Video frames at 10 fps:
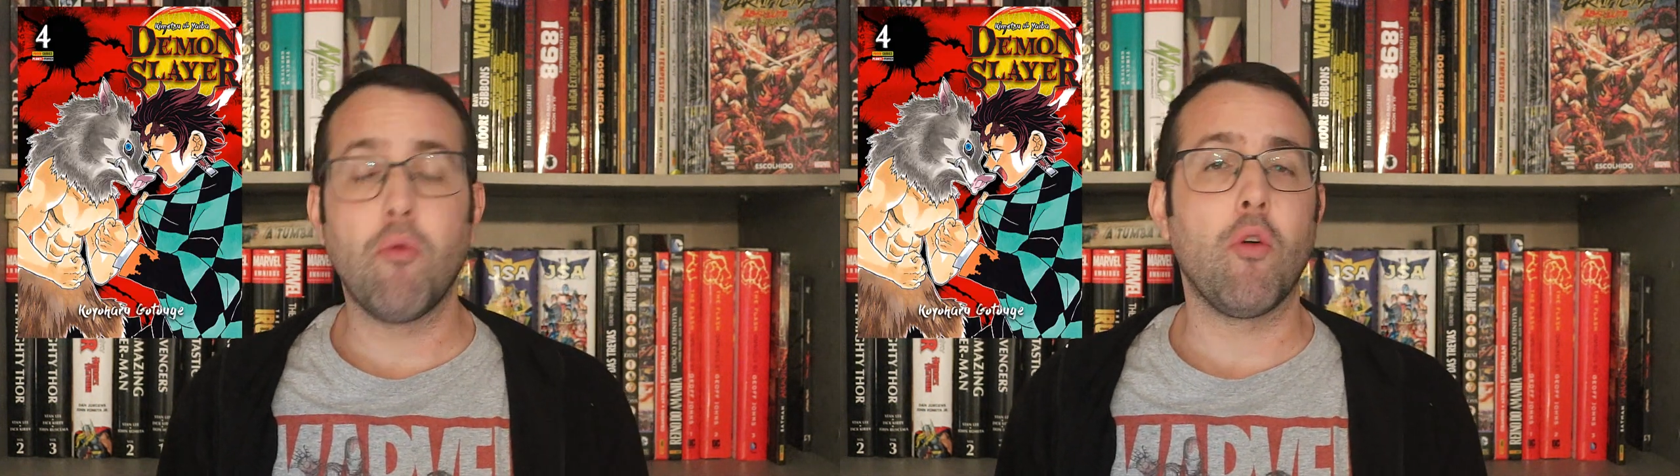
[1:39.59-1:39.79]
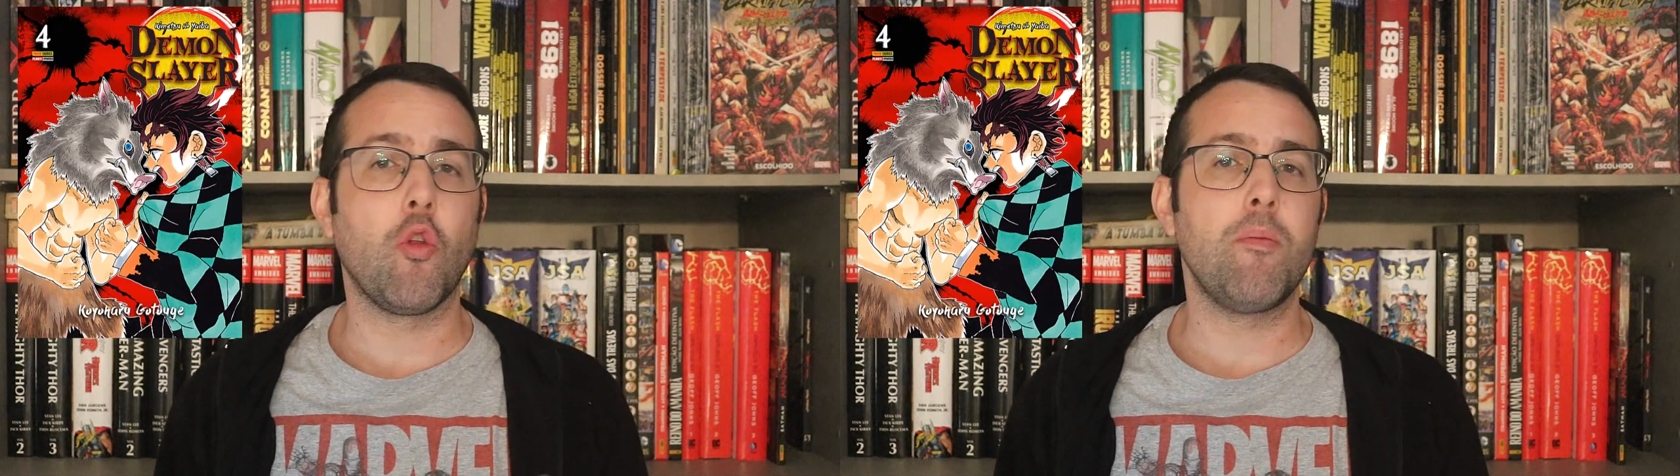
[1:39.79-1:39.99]

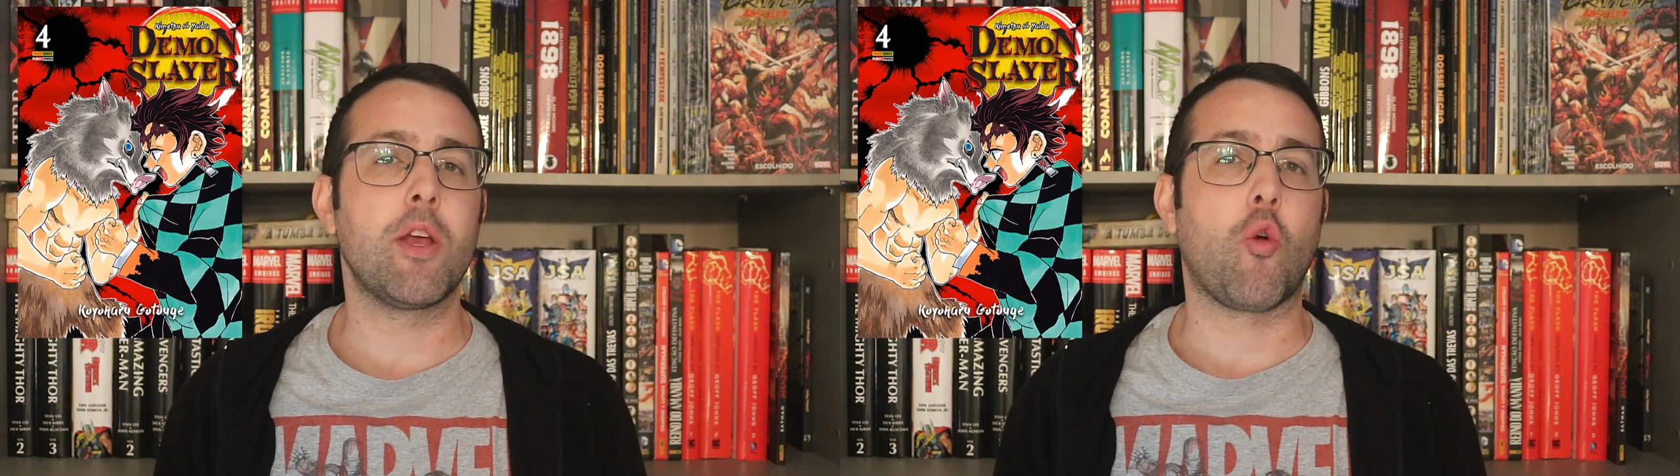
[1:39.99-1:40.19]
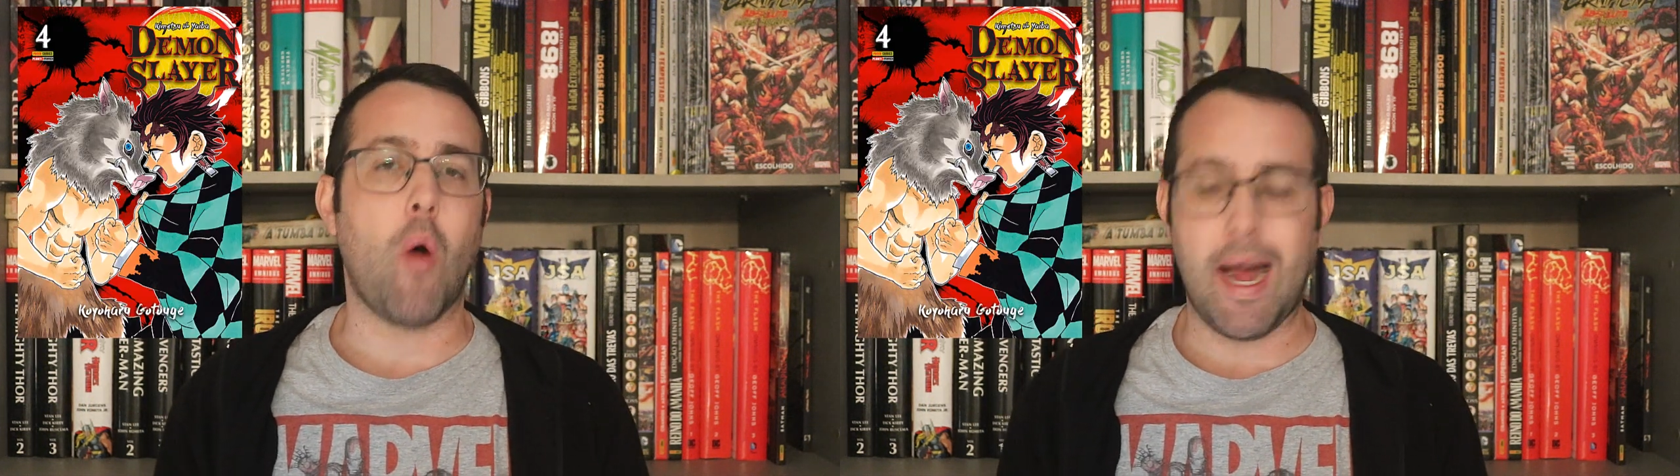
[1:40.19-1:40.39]
o
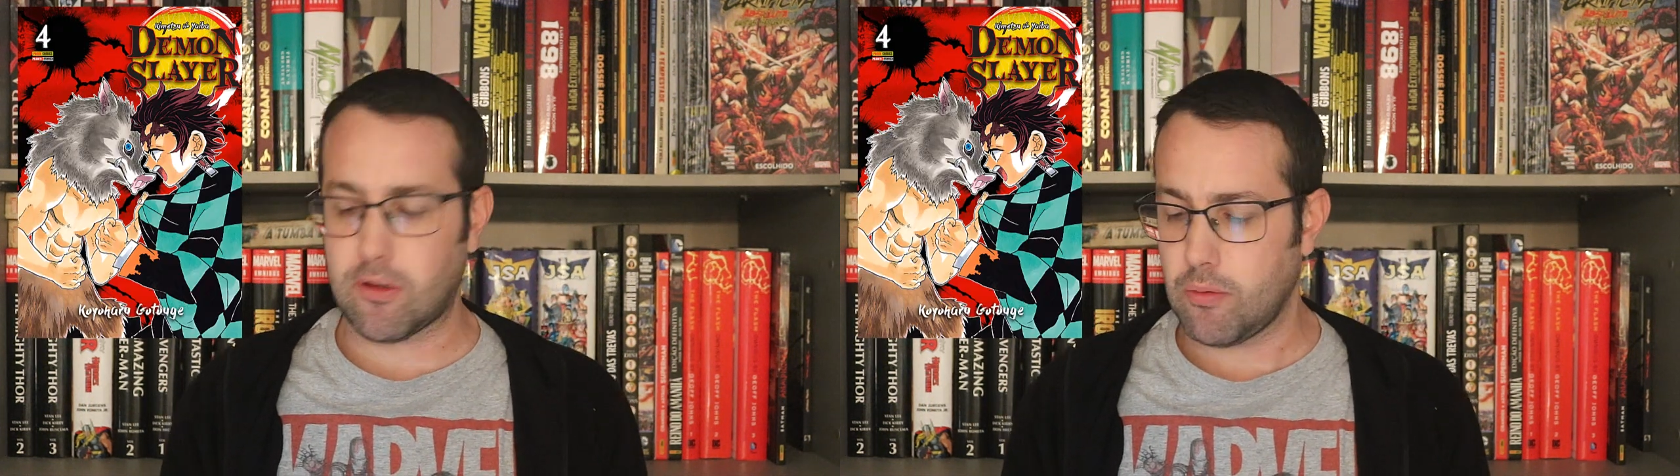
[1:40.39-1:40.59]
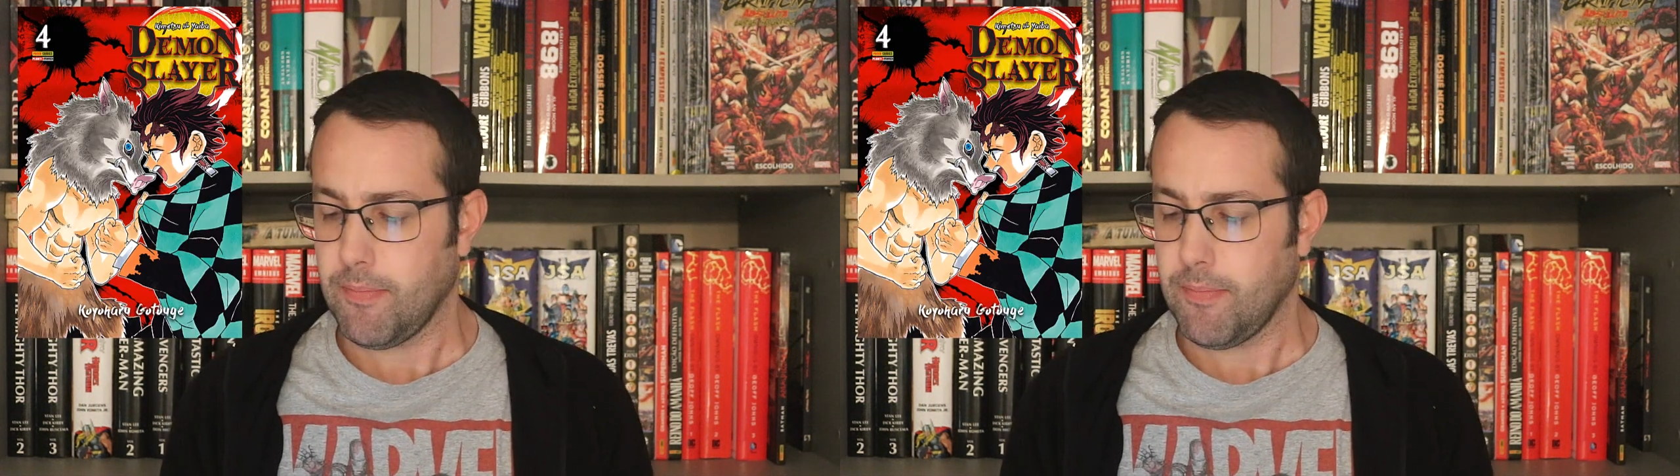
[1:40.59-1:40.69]
volume 4.